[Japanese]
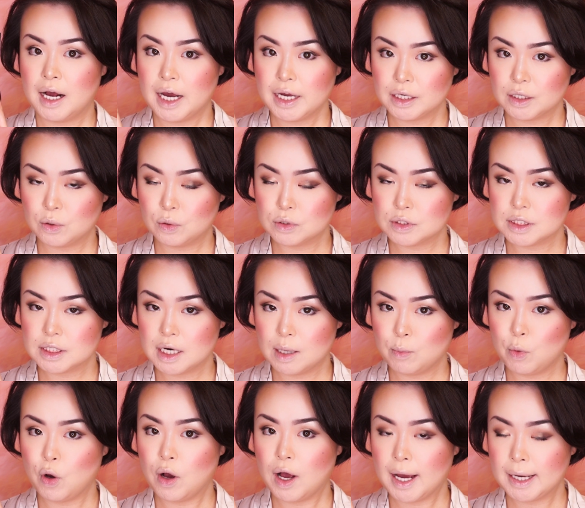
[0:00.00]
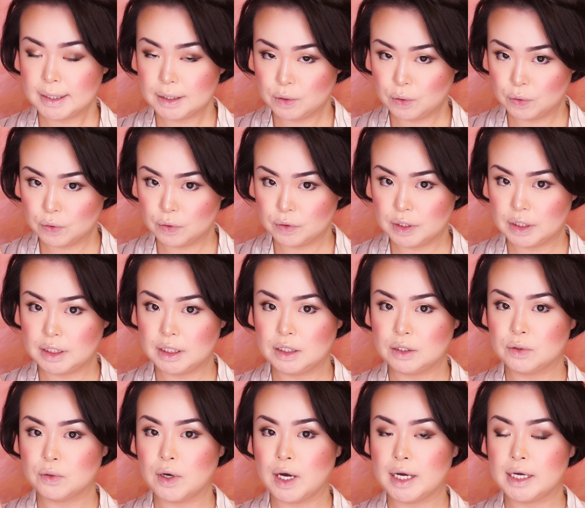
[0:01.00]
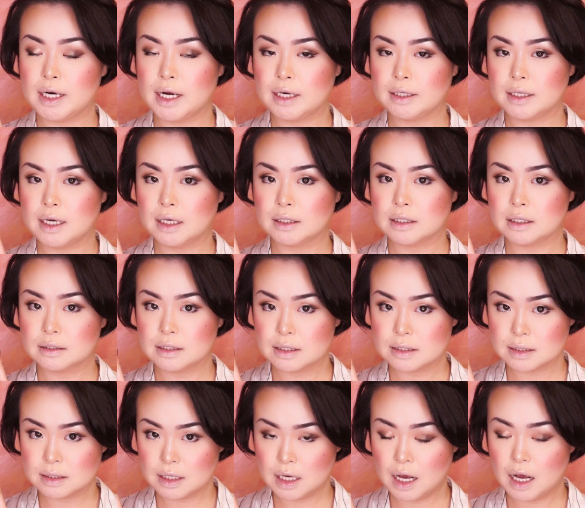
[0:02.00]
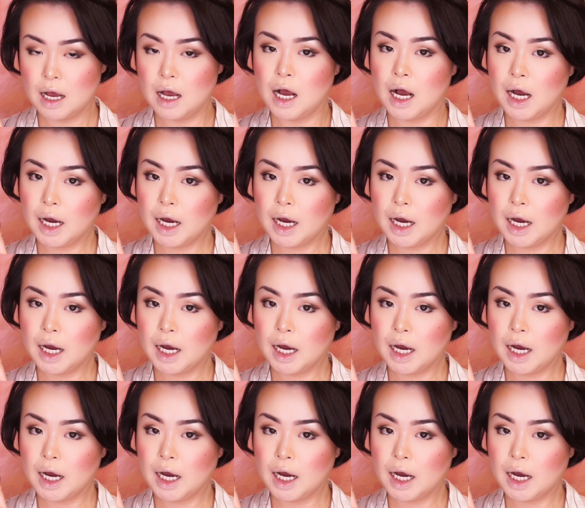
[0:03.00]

はい、こちらもアイコのリキッドアイライナーなんですが、